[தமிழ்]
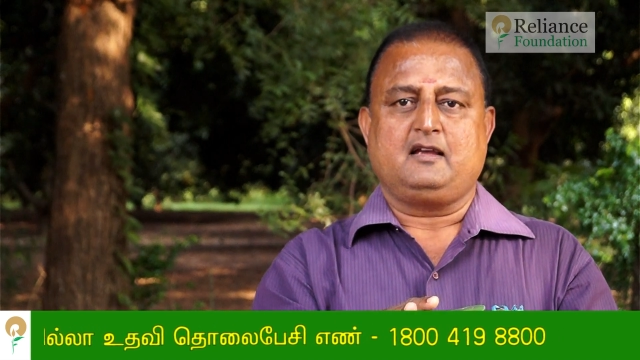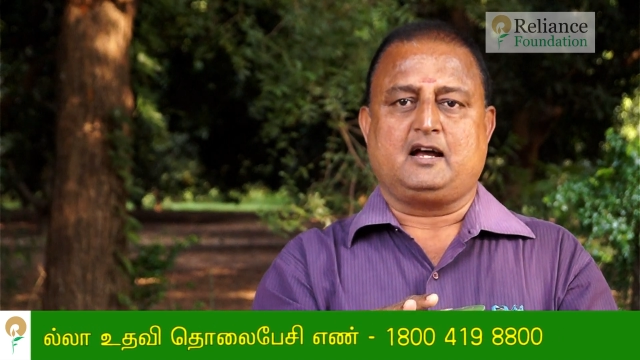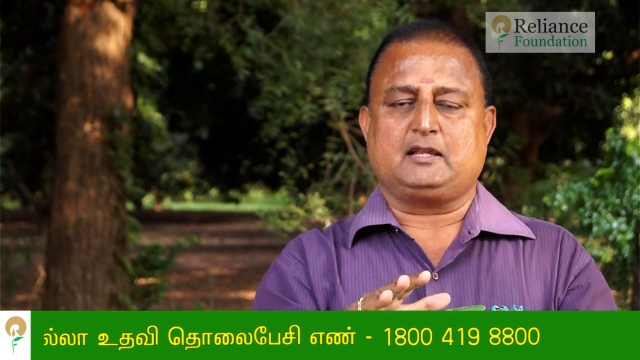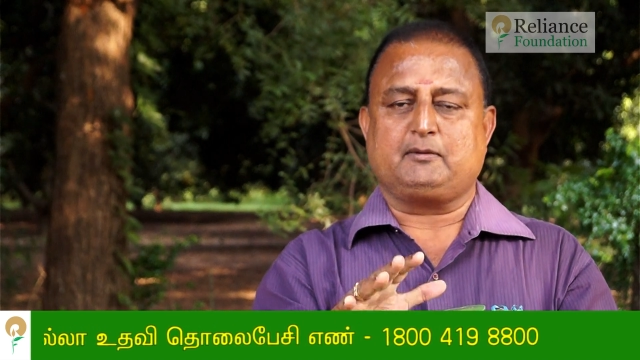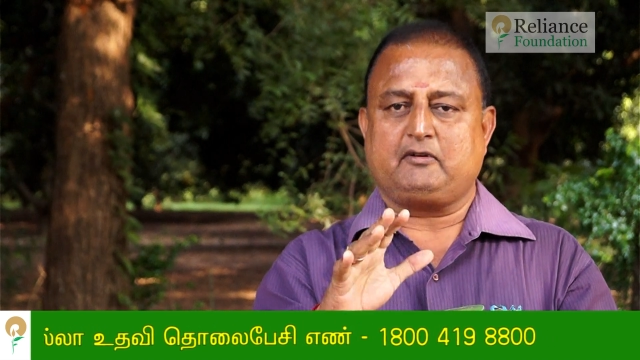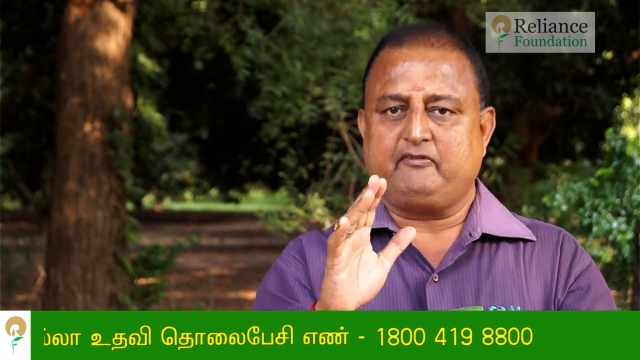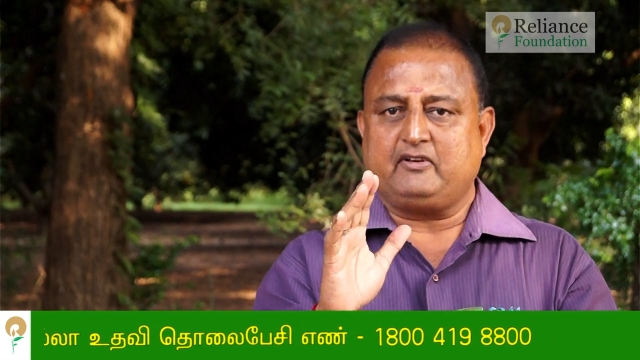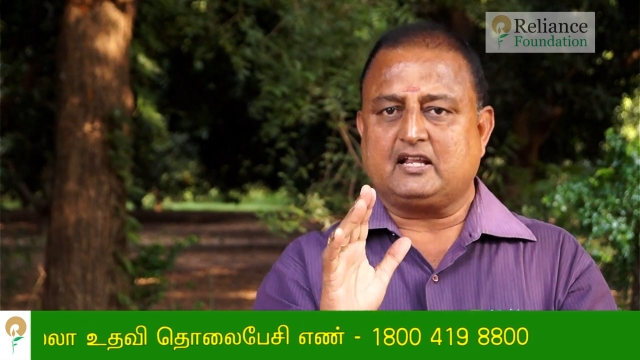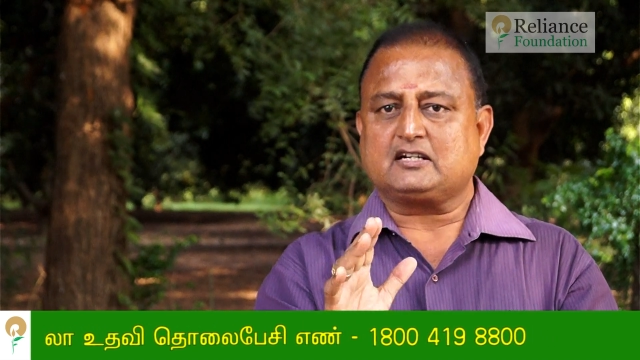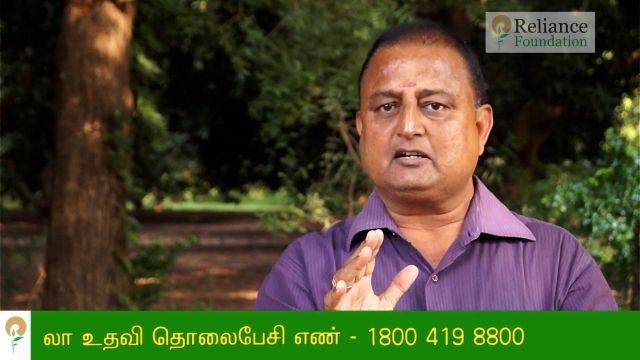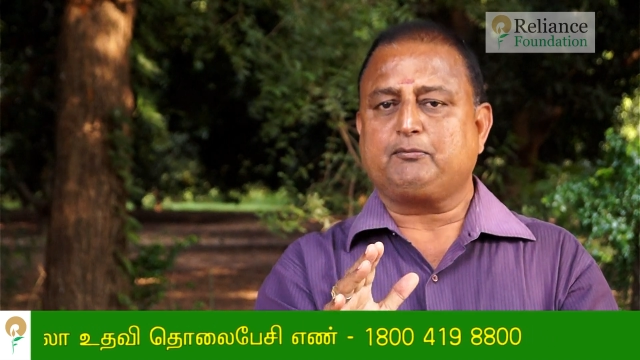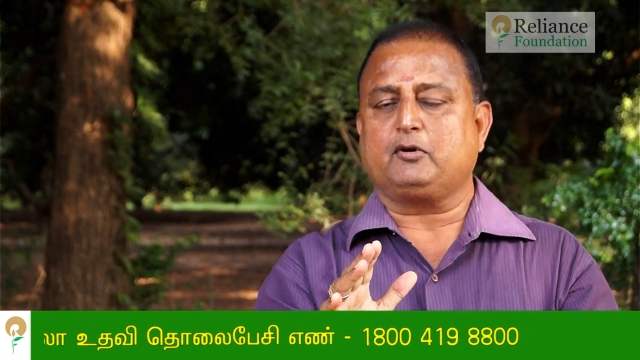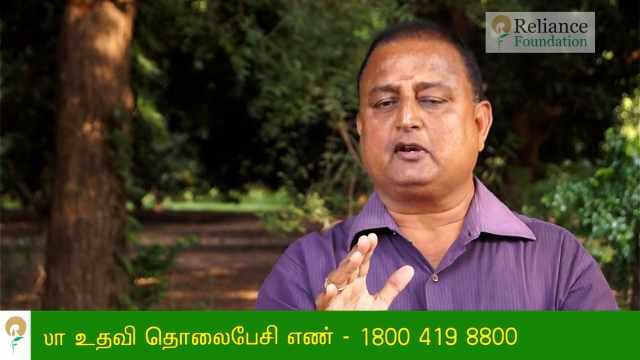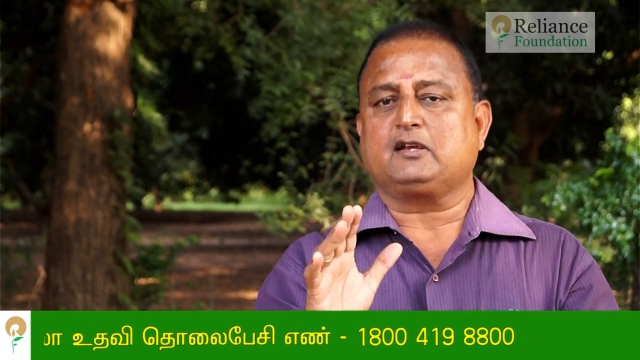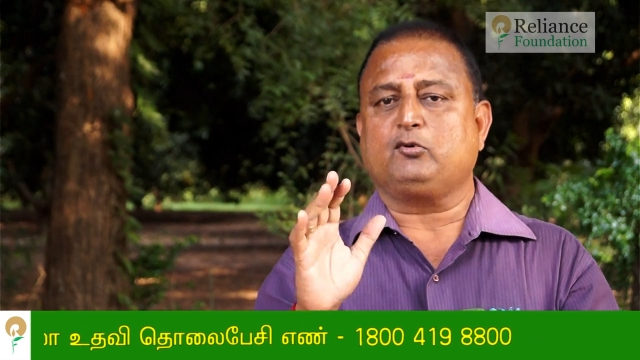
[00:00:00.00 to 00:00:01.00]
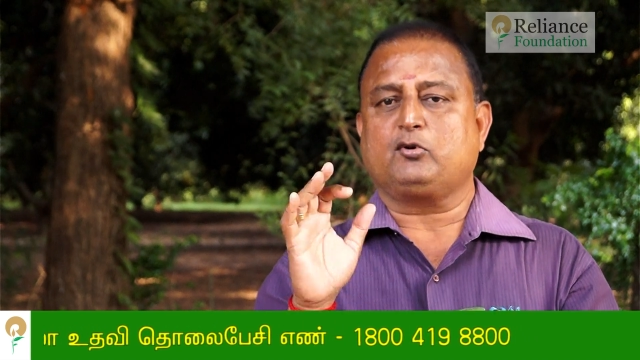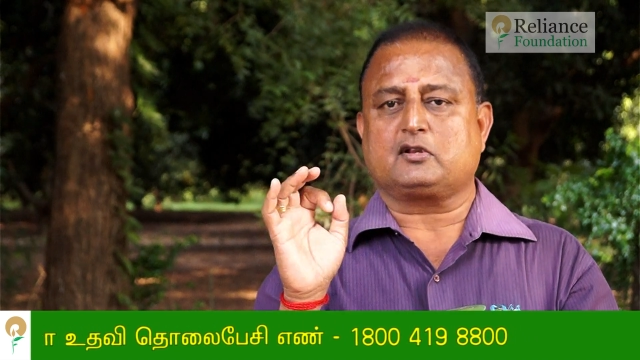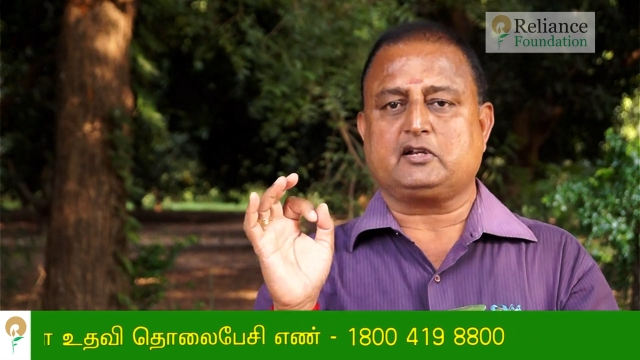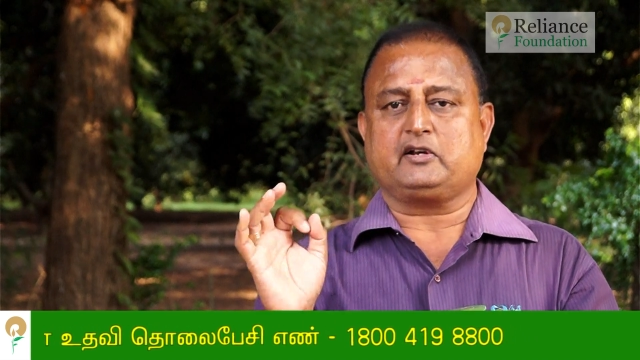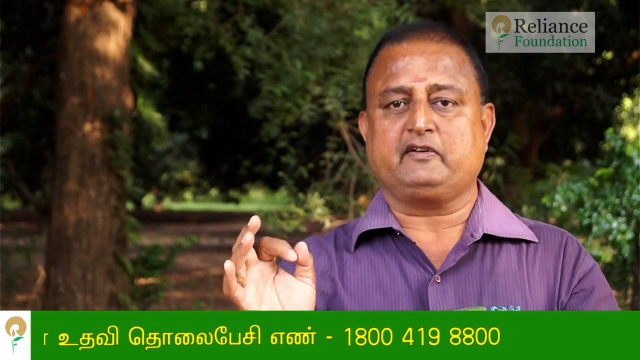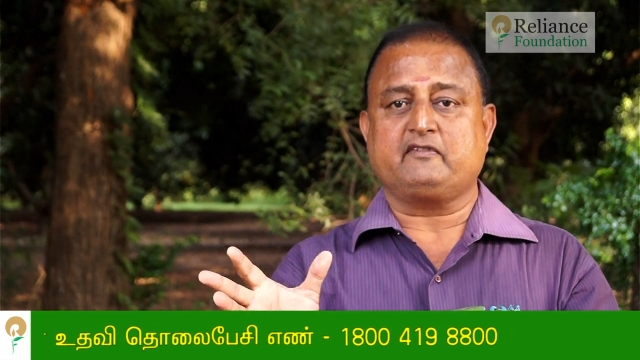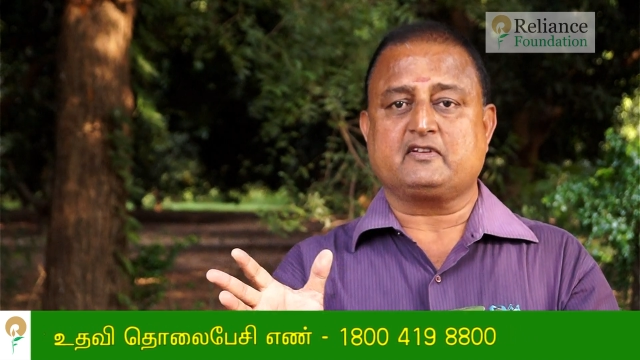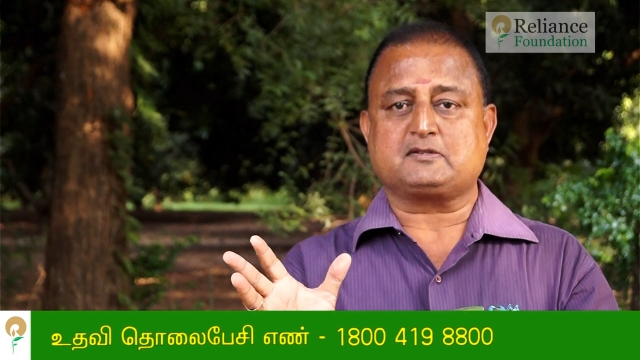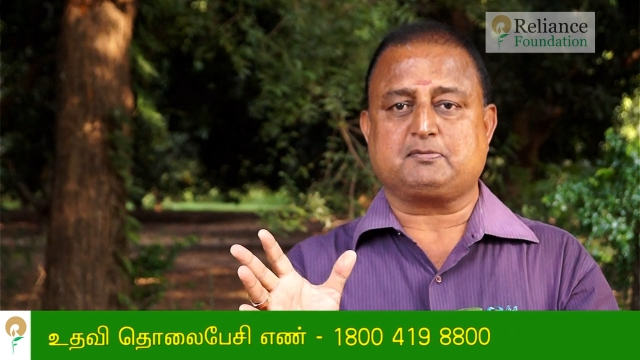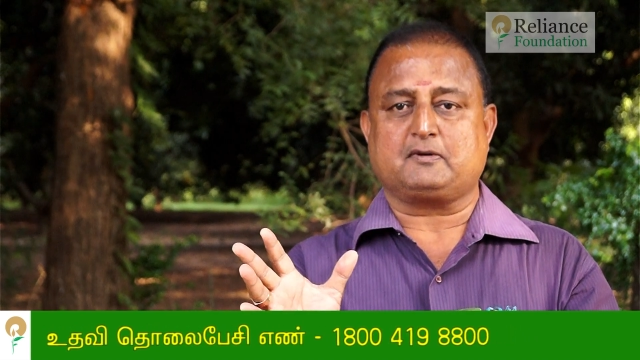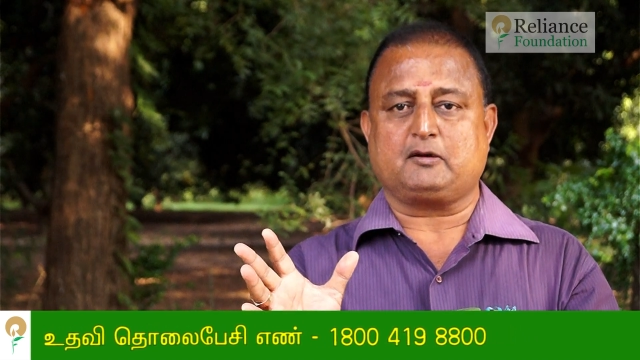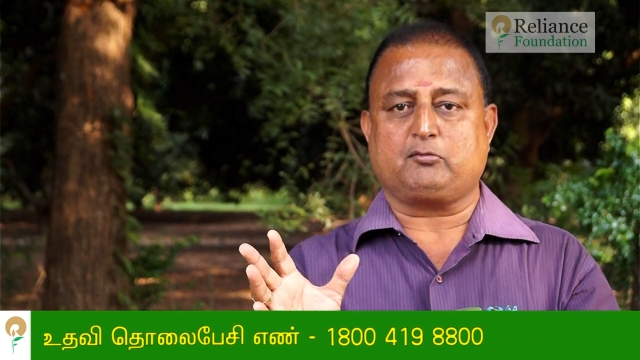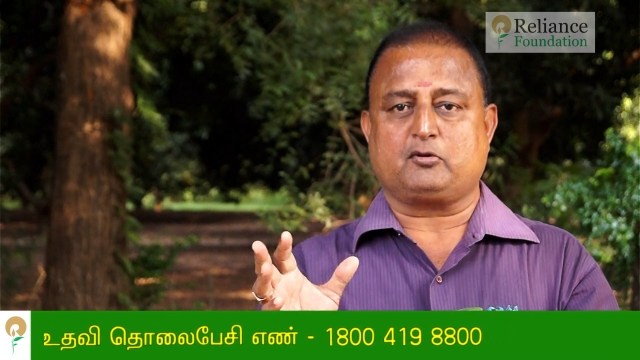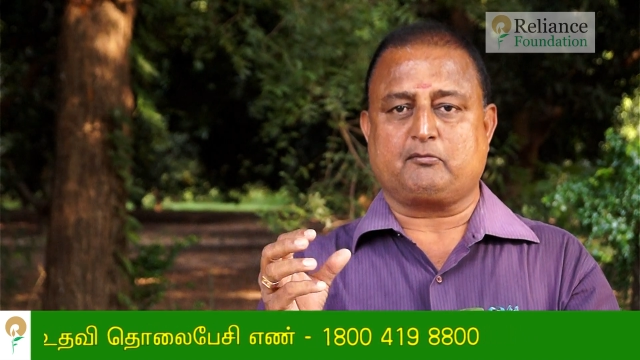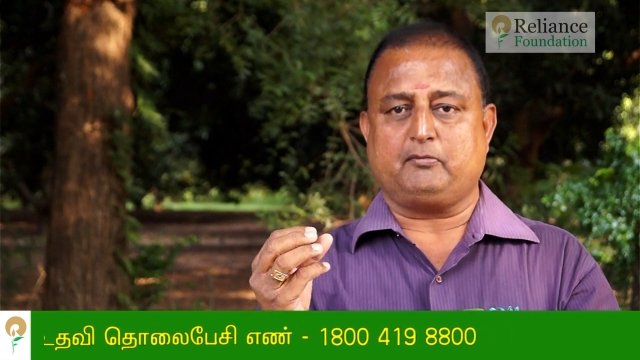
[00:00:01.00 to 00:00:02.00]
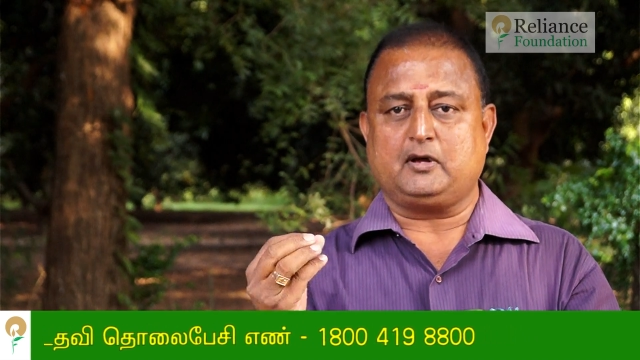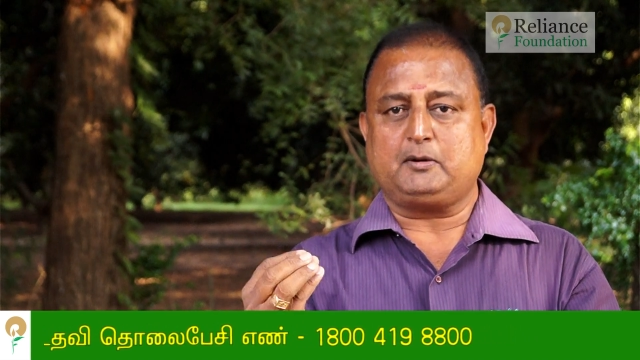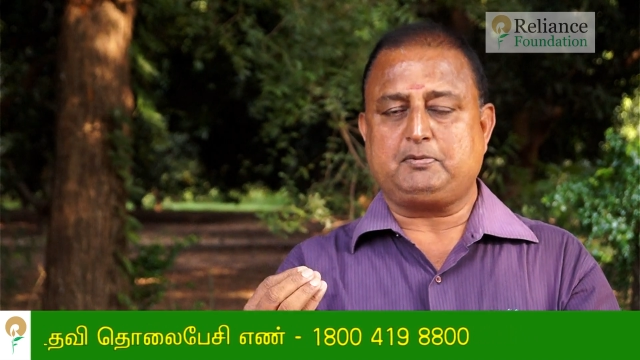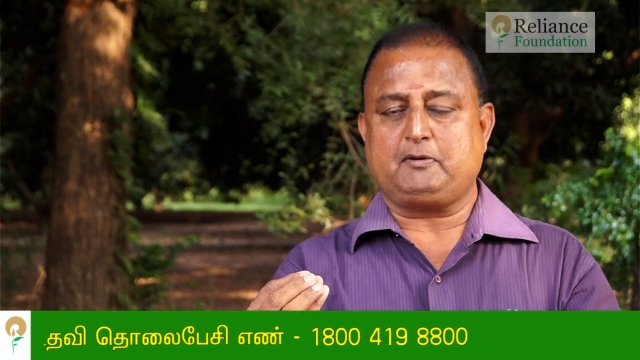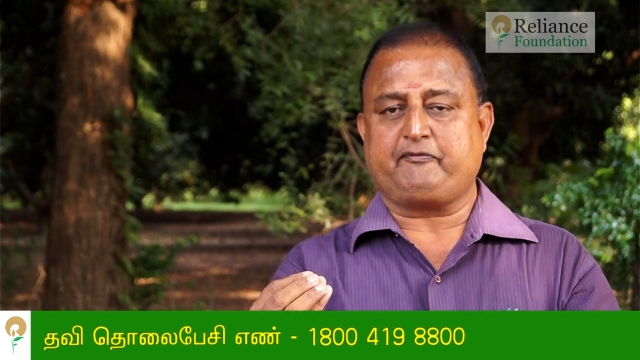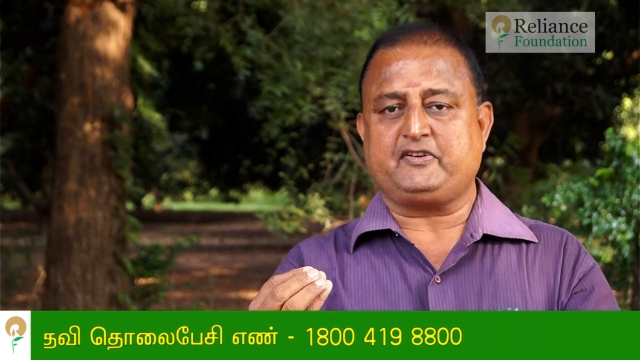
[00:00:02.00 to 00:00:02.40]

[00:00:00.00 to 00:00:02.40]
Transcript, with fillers: அதேபோல் போல் விளக்க பொறிக்கும் ஒரு தடவை இன்வெஸ்ட் பண்ணால் போகிறோம் பல்ப்பு